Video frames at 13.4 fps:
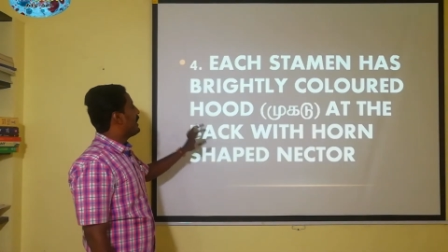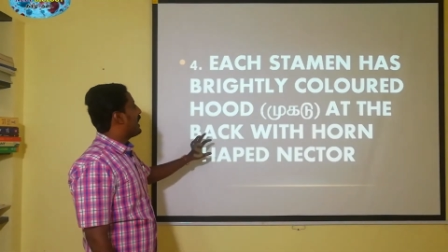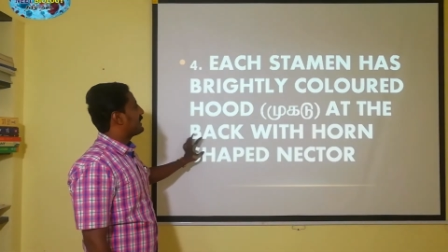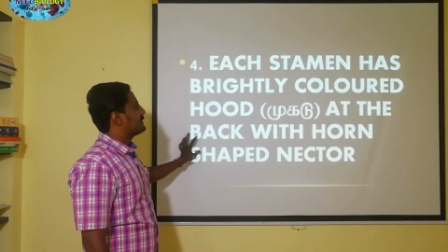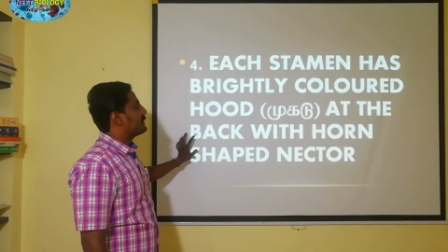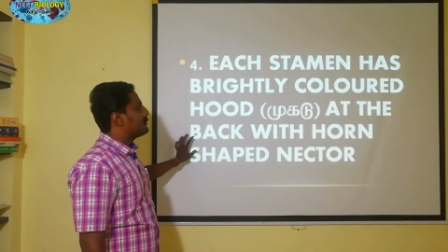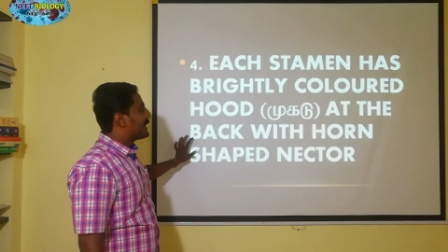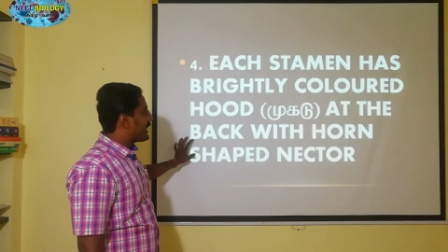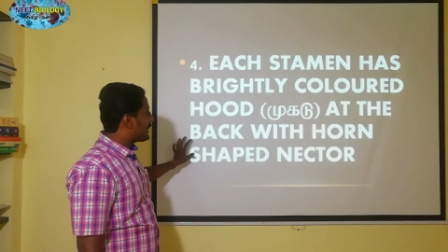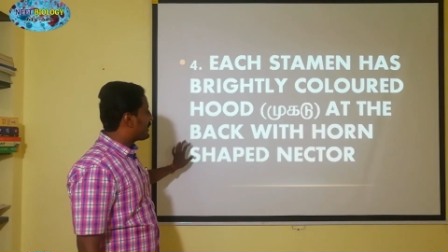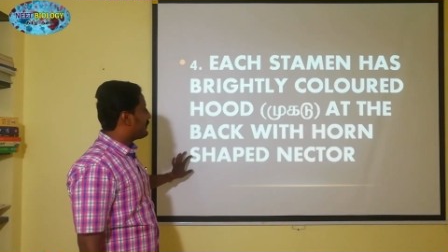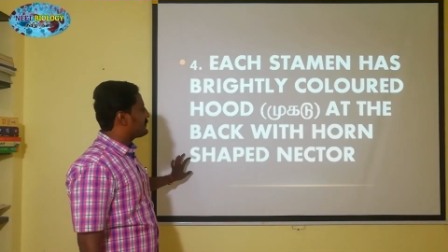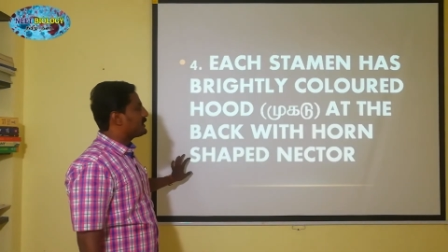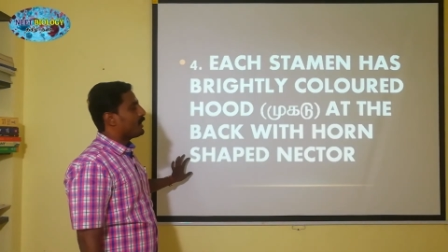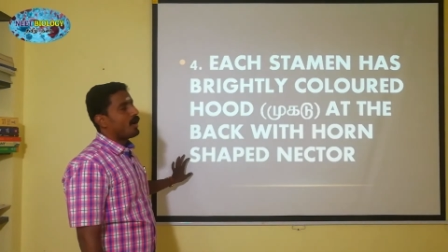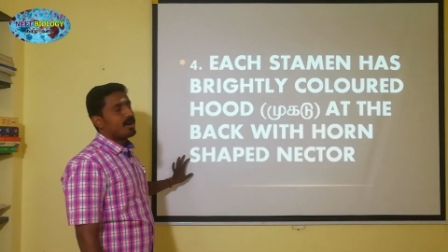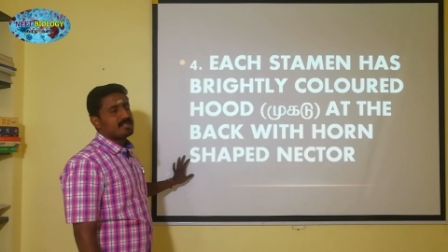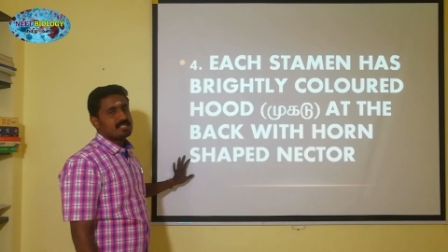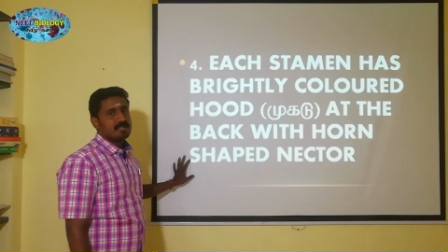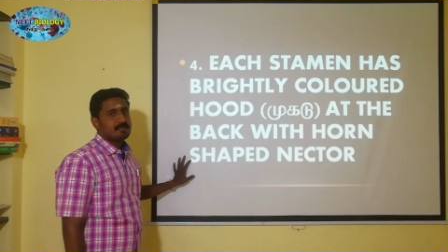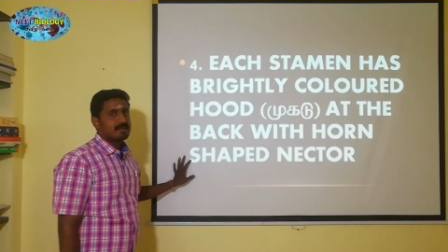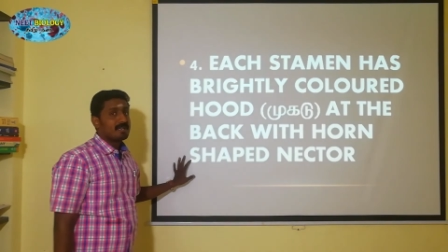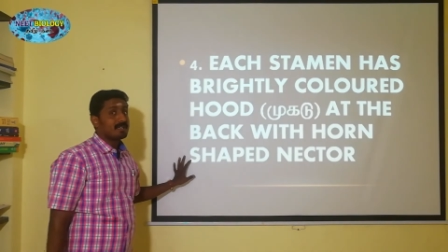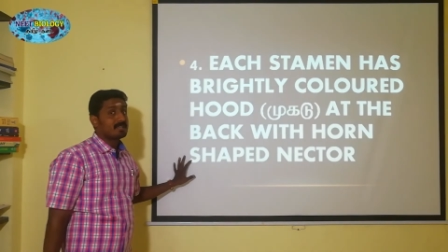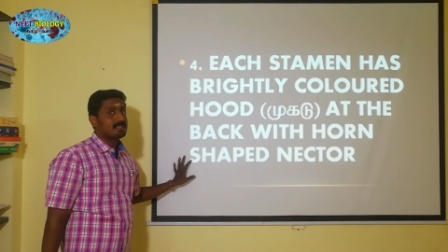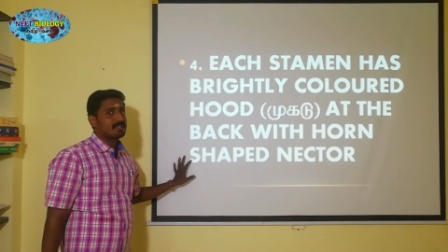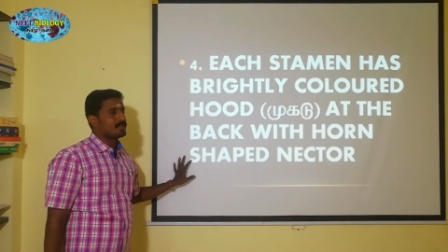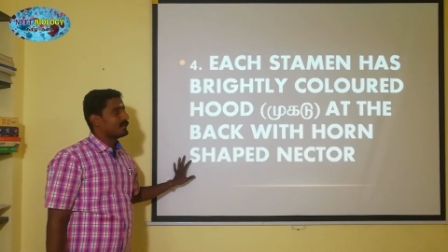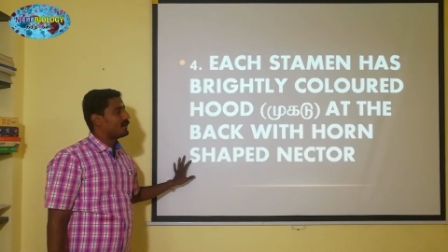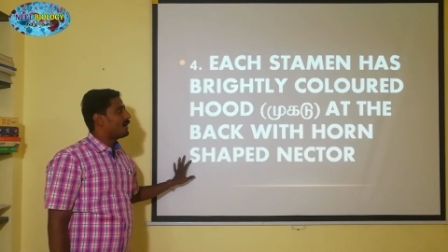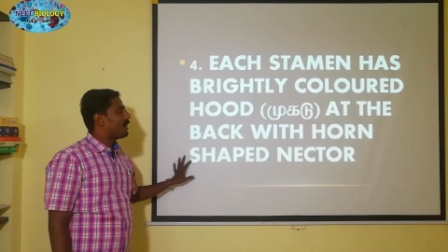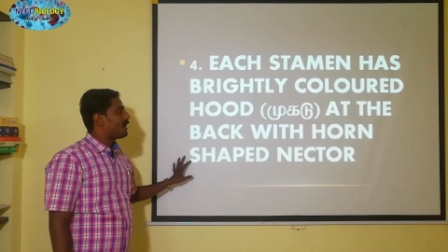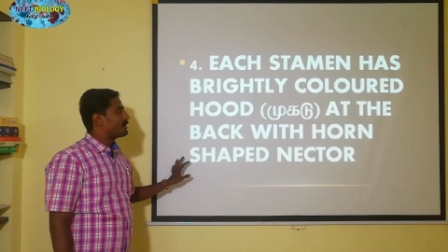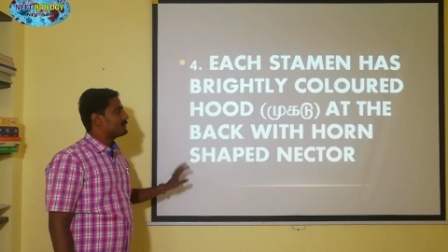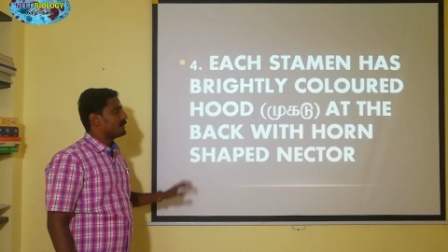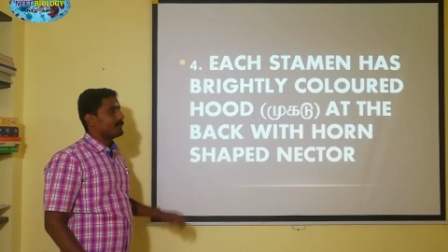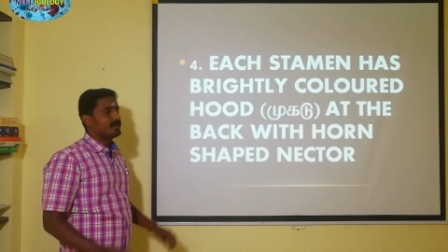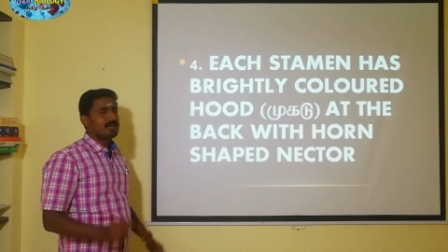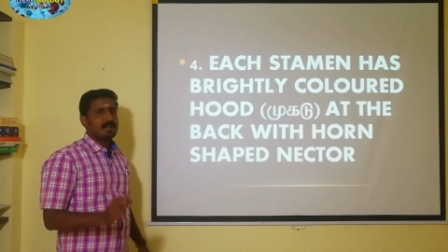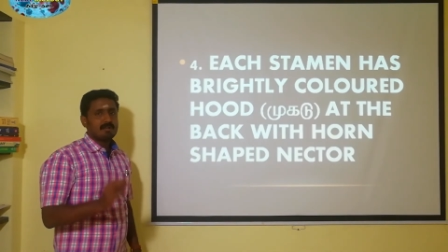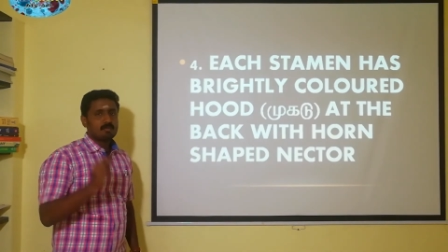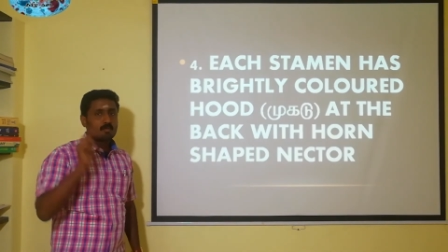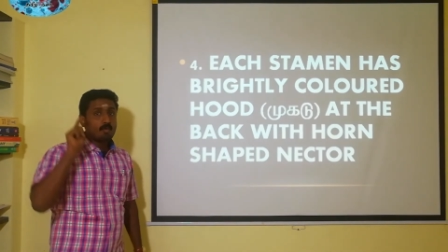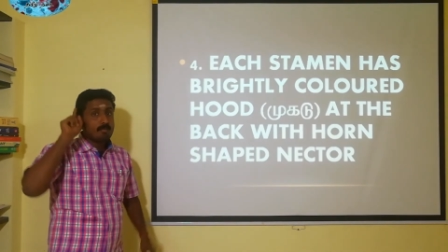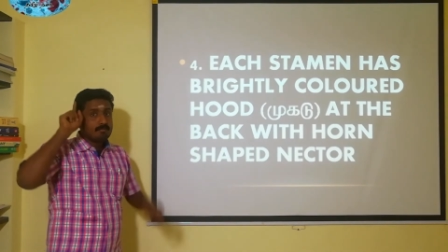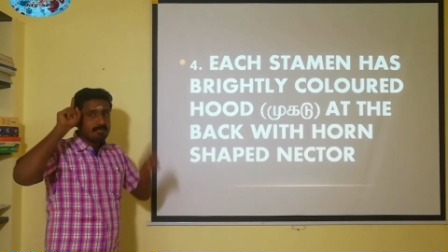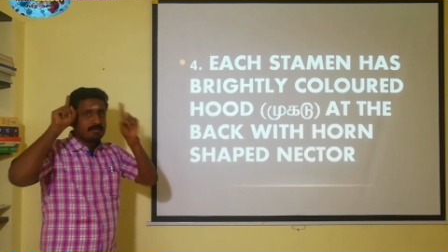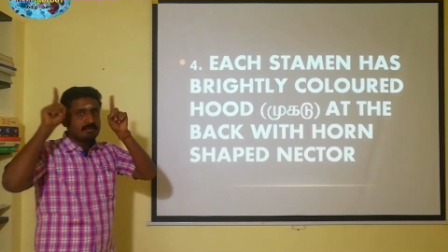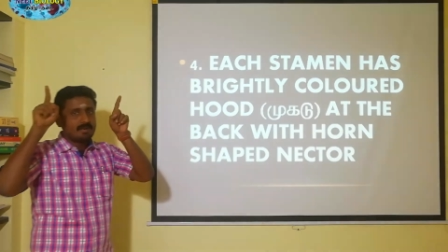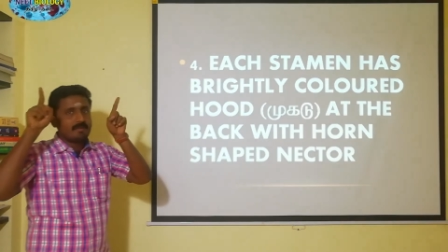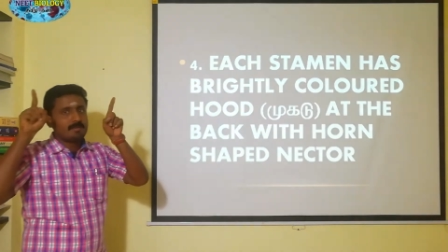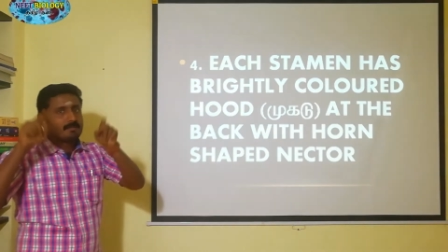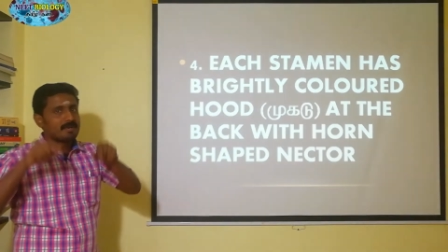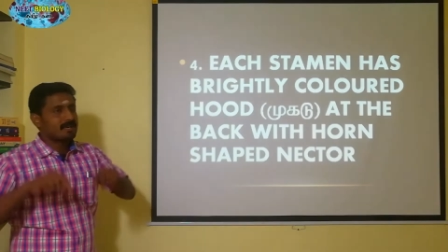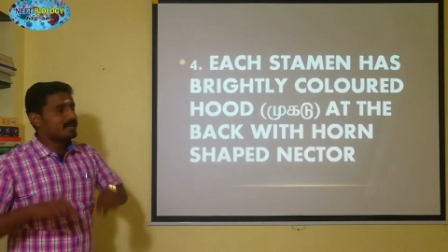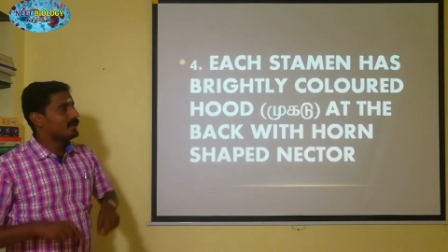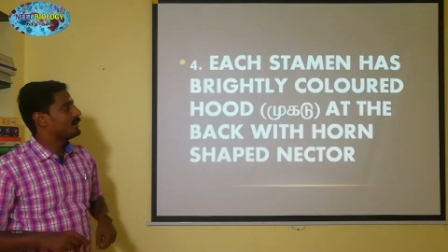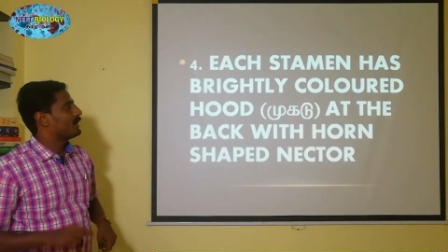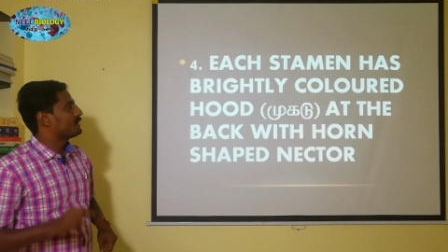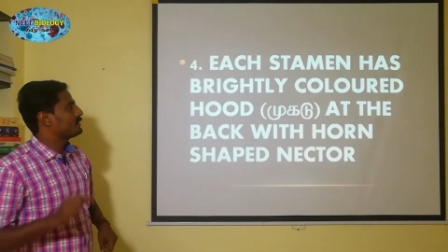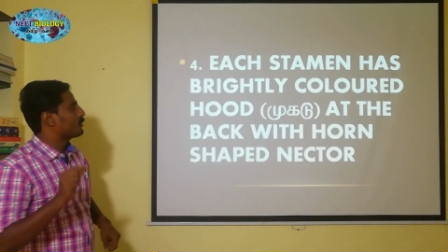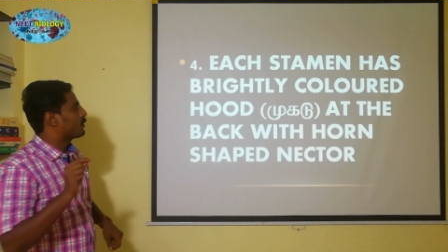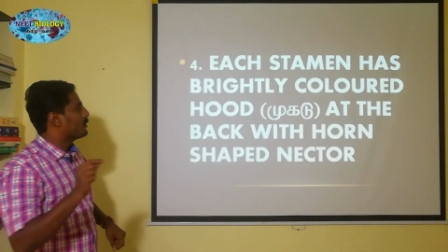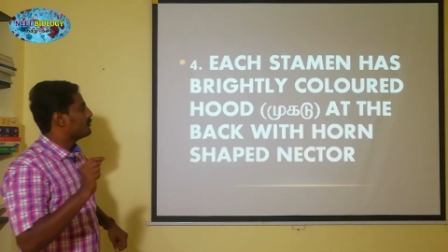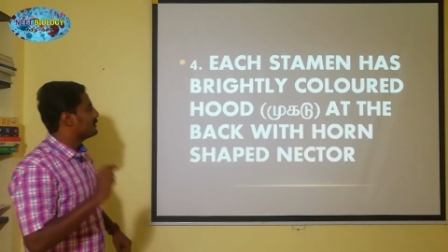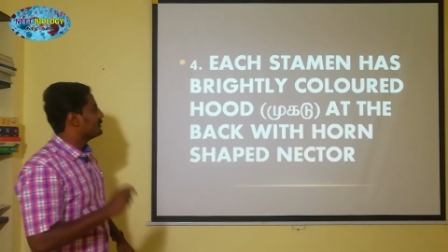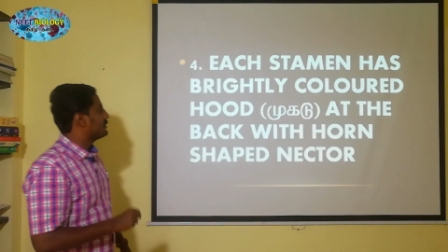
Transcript: அட் த பேக் ஆஃப் த ஹார்ன் ஷேப்டு நெக்டர் ஹார்ன் அப்படின்னா கொம்பு அப்படி மகள அந்த கொம்பு